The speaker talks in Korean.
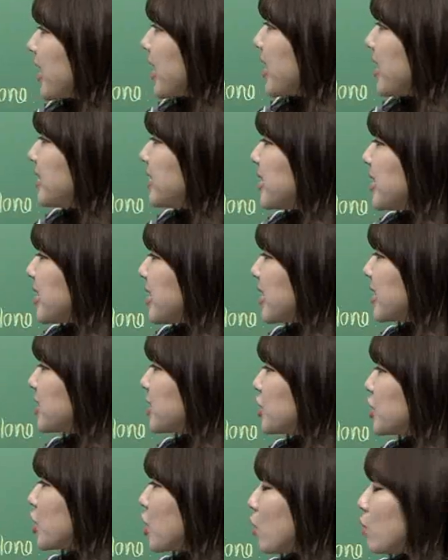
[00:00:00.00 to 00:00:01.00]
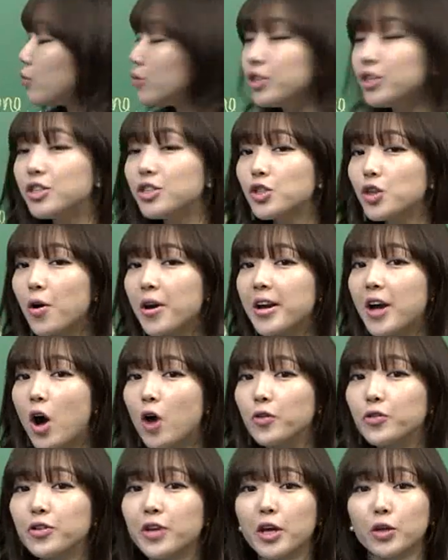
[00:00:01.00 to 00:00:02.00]
easy 같은 경우는
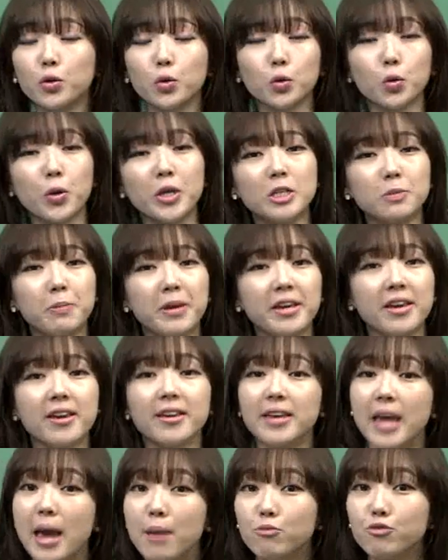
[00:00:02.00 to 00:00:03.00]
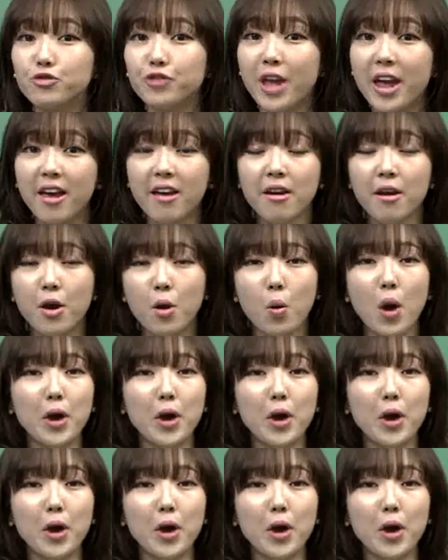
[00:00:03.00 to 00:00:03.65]
저희가 어떻게 또 토익 스피킹 예문에